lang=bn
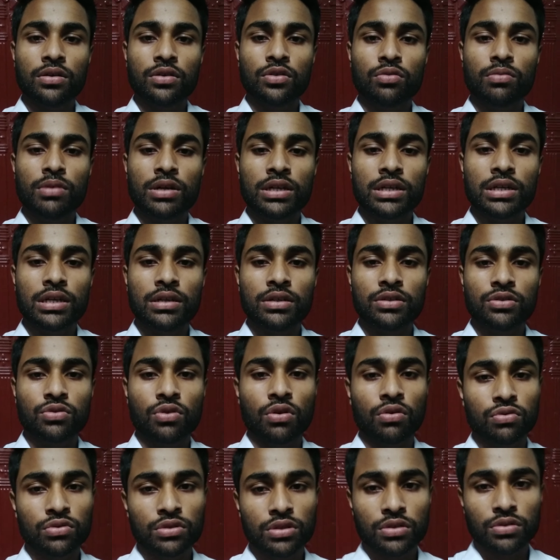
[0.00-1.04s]
তোমাকে
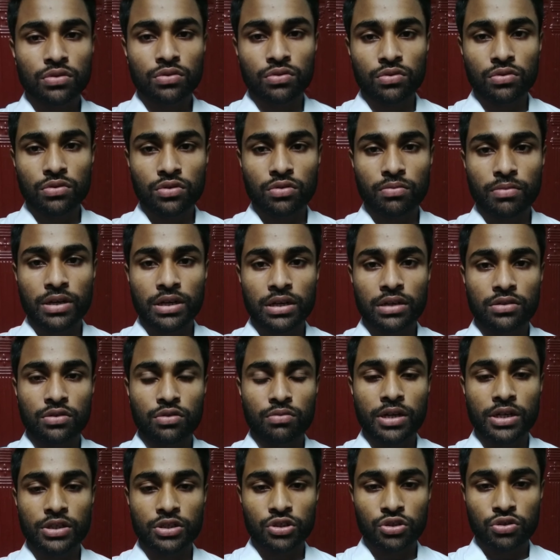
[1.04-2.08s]
তখন কিন্তু তোমাকে
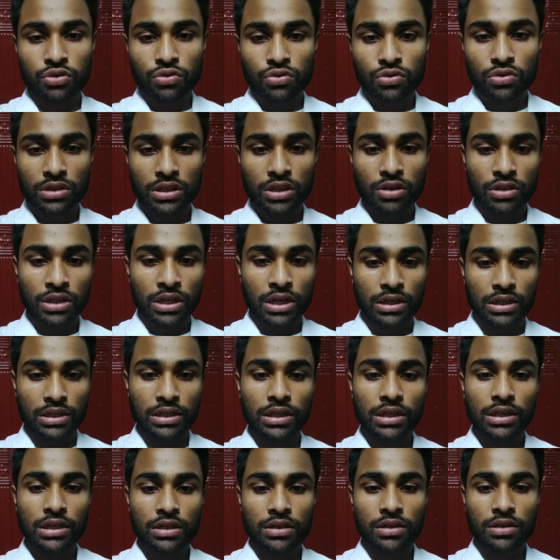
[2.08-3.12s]
তোমার সুযোগ দেওয়া থাকে
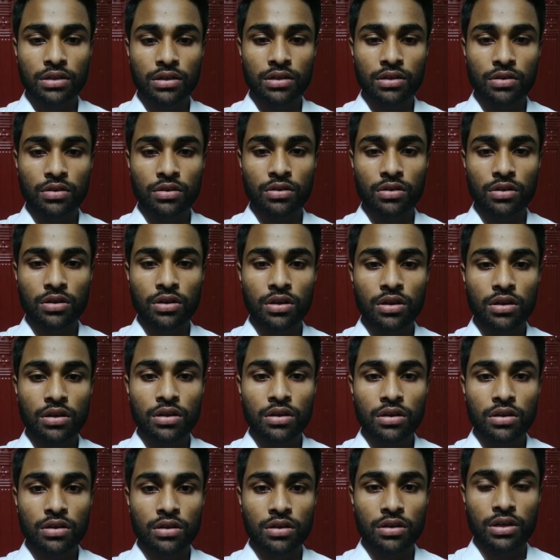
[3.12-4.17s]

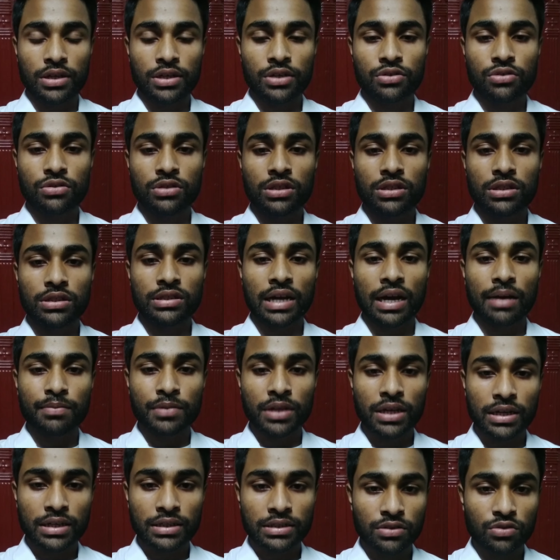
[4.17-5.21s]
কিছুদিন টাইম
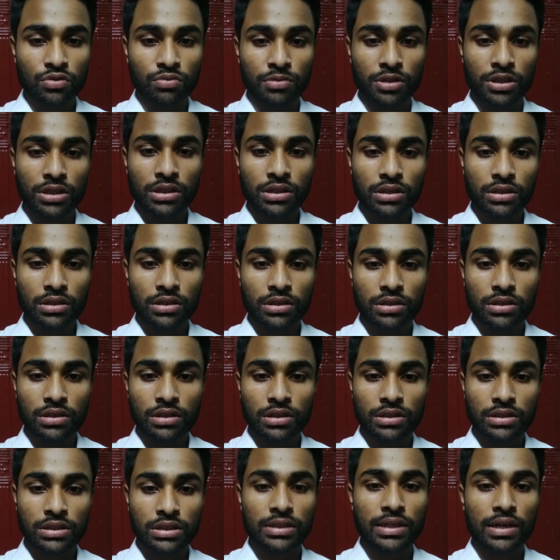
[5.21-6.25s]
থাকে যে তুমি
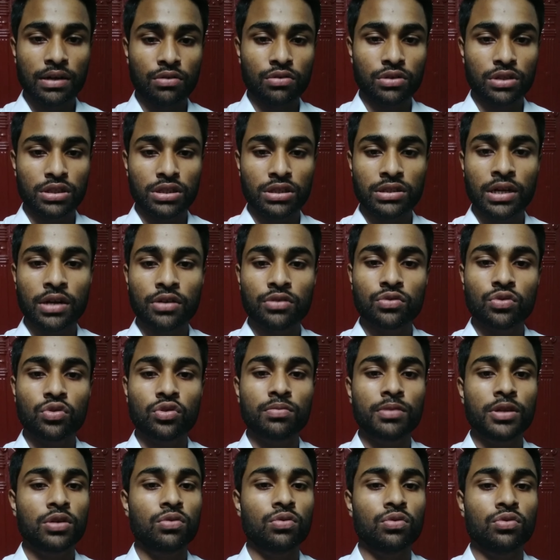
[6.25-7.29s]
চিন্তা করে নির্ধারণ
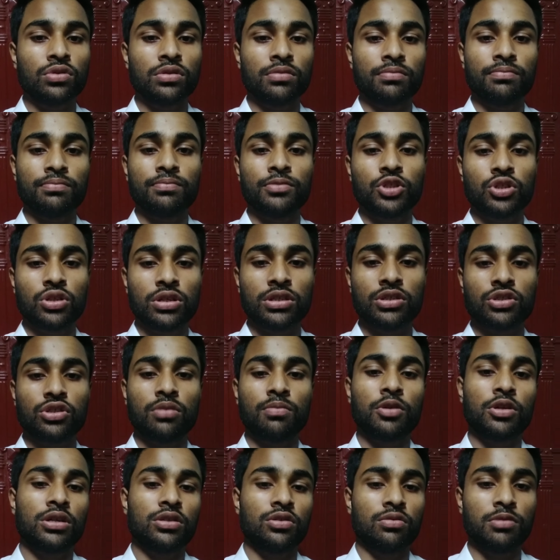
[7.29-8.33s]
করবে কোন বিষয়টি
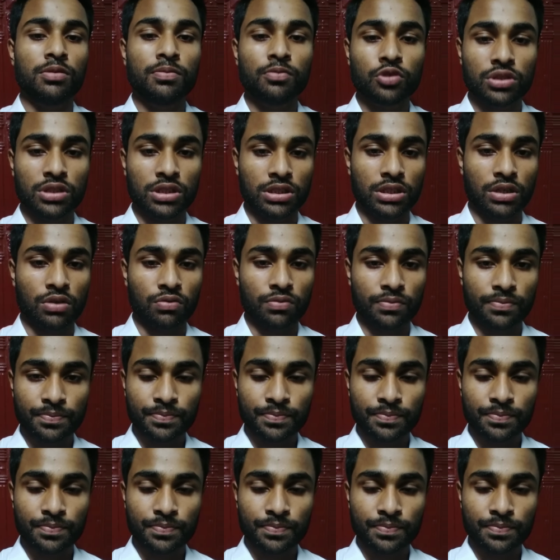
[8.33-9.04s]
সম্পর্কে তুমি পড়তে চাও